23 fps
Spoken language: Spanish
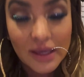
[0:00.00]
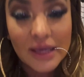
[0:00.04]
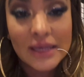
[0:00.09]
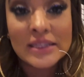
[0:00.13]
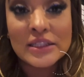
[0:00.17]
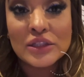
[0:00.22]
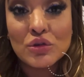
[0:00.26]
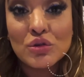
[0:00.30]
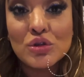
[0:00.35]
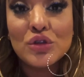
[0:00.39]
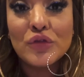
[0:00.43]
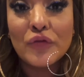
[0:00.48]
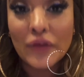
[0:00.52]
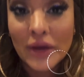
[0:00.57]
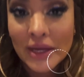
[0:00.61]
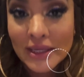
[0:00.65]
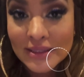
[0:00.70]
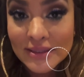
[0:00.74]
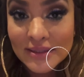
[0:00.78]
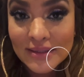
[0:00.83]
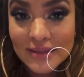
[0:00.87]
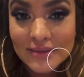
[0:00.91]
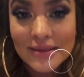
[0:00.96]
que sus
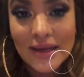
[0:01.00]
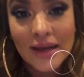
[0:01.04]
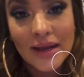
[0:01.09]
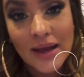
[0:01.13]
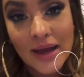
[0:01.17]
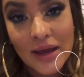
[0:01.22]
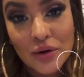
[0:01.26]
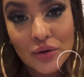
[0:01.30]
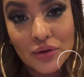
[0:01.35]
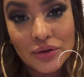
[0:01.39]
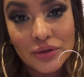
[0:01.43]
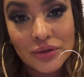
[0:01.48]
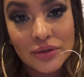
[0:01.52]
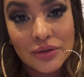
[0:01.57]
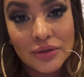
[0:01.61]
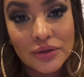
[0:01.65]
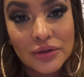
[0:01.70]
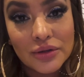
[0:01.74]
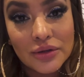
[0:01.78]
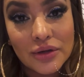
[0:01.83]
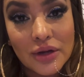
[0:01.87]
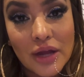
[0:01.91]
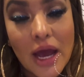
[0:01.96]
fans sacaron
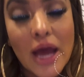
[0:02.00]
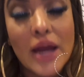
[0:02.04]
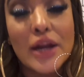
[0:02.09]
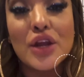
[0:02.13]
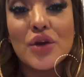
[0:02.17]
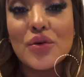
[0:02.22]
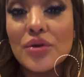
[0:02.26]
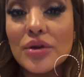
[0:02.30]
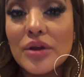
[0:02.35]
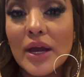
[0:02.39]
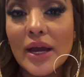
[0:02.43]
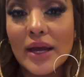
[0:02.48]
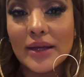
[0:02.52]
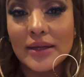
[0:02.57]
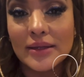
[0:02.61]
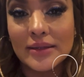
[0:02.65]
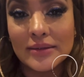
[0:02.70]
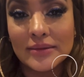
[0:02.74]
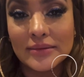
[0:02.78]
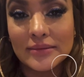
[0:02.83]
a Niurka.